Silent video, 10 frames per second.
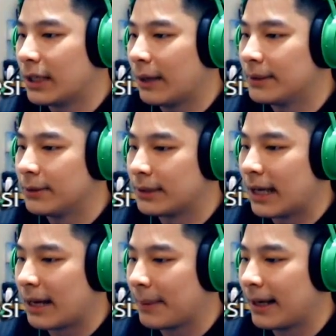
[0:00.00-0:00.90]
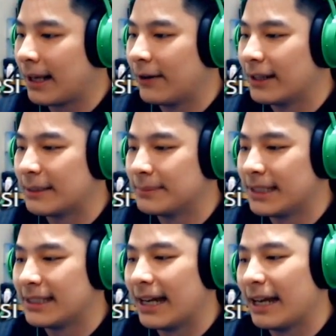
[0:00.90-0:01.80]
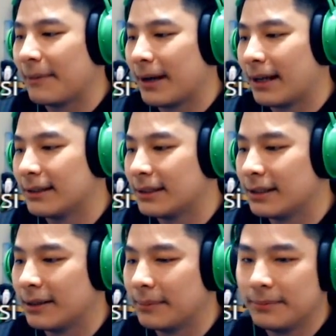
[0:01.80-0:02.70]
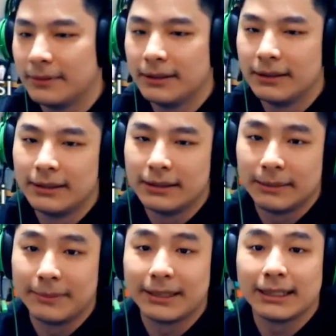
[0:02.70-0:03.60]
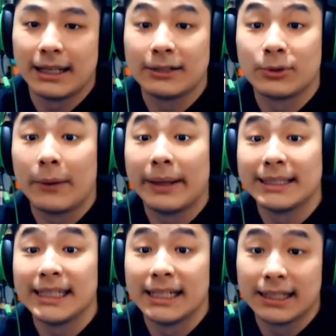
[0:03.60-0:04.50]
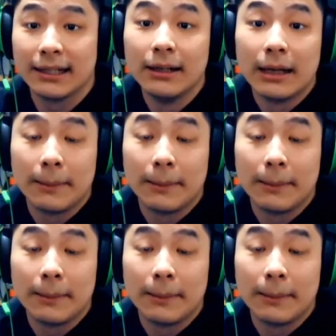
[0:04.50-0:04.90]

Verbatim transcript: Sulawesi Utara Manado SMC Jaya mantep teman kita dari Sulawesi guys ya